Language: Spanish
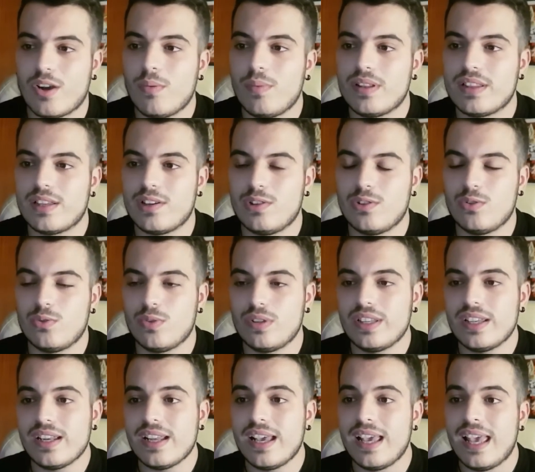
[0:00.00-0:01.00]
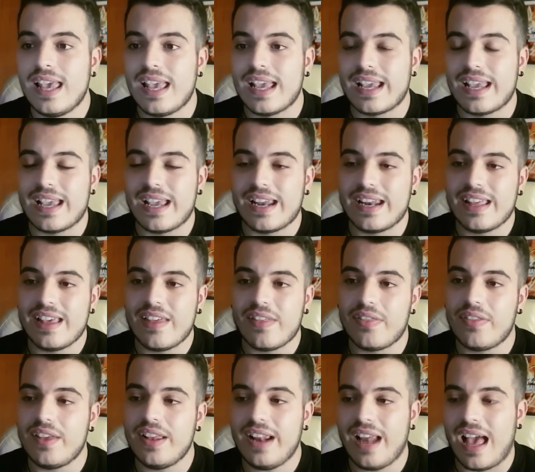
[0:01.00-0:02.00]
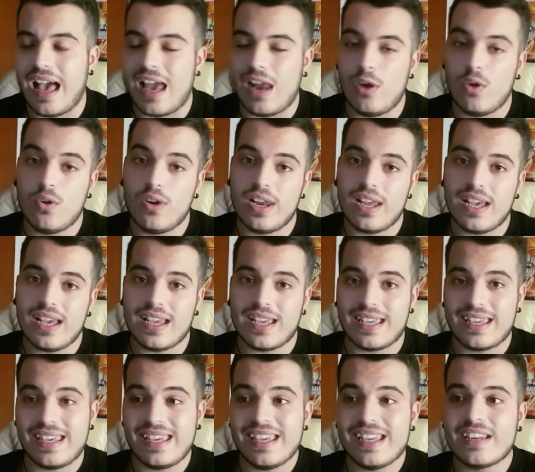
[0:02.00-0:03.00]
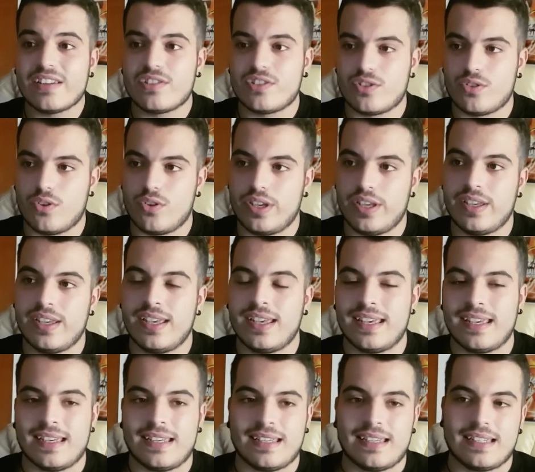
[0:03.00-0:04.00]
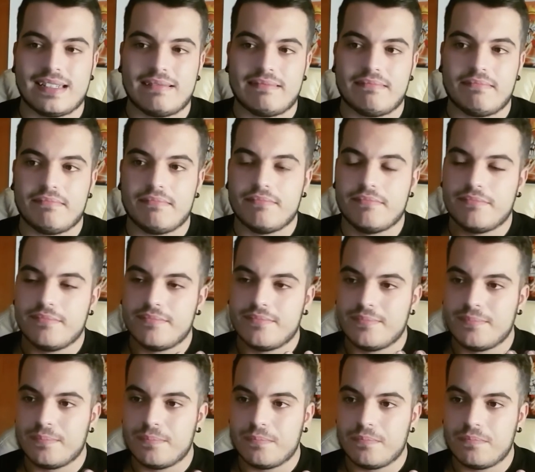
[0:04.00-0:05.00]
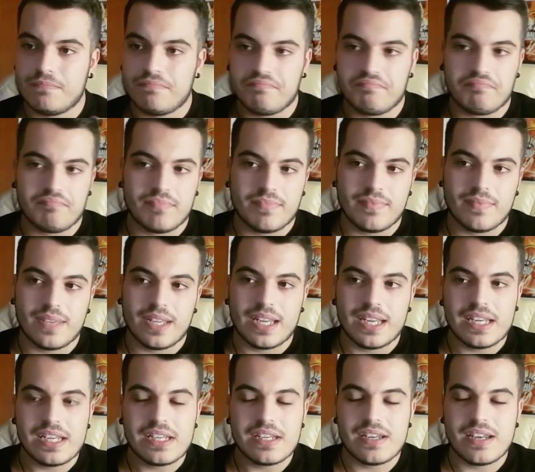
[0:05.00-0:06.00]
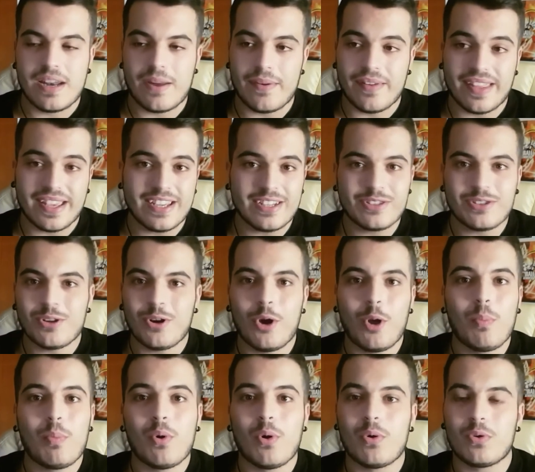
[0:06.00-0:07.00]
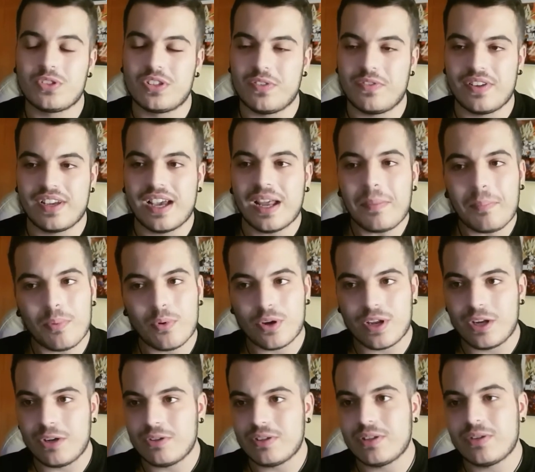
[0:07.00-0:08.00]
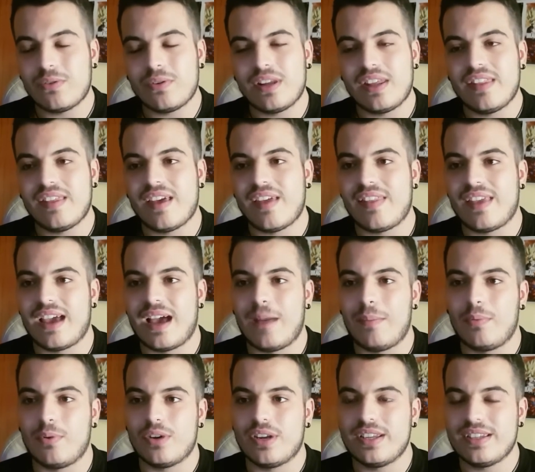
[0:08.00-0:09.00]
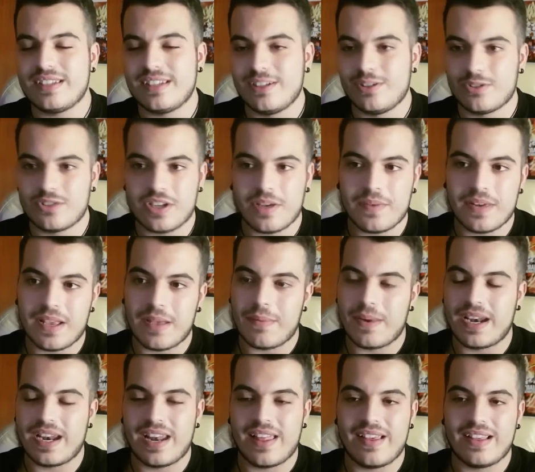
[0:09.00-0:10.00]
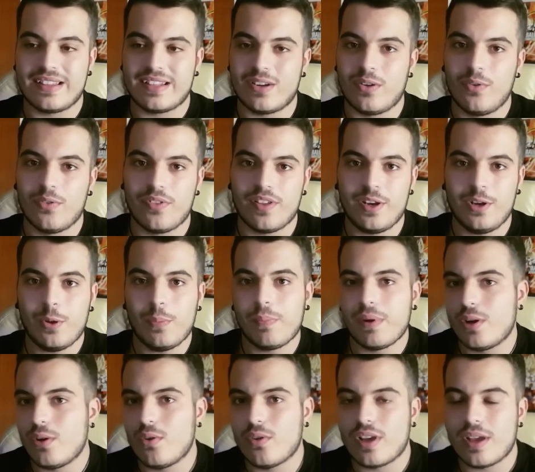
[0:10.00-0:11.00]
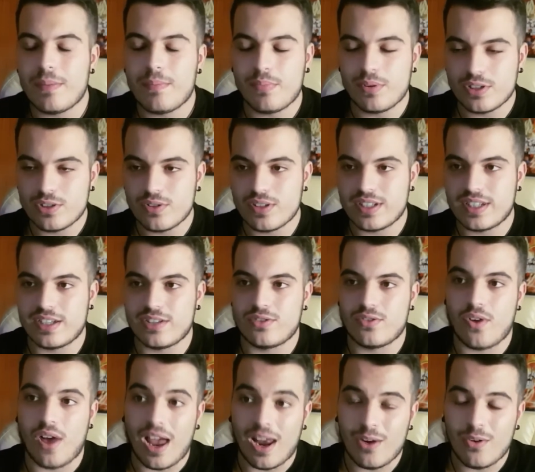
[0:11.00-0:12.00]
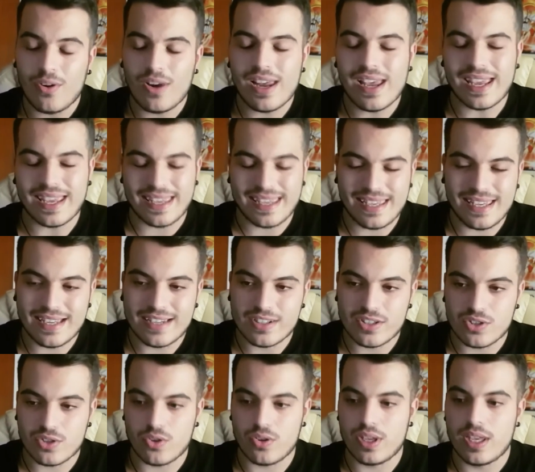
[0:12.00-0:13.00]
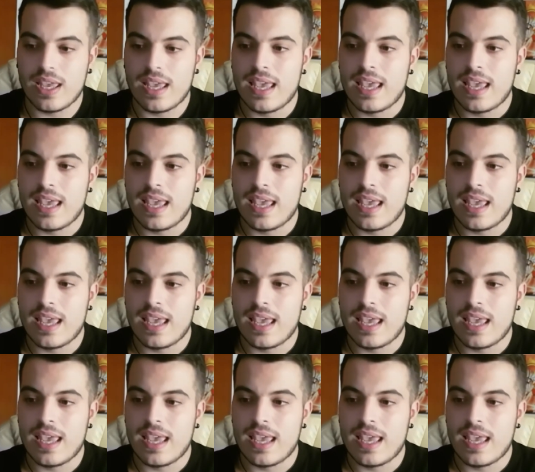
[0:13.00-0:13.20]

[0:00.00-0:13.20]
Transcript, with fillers: ha comentado en Twitter que quería decir, a Lola ¿quién soy? Mm. la verdad que esto no lo puedo justificar porque no tengo ni idea de japonés y no sabía manera de traducirlo, pero lo que han puesto es eso. Alola, ¿quién soy?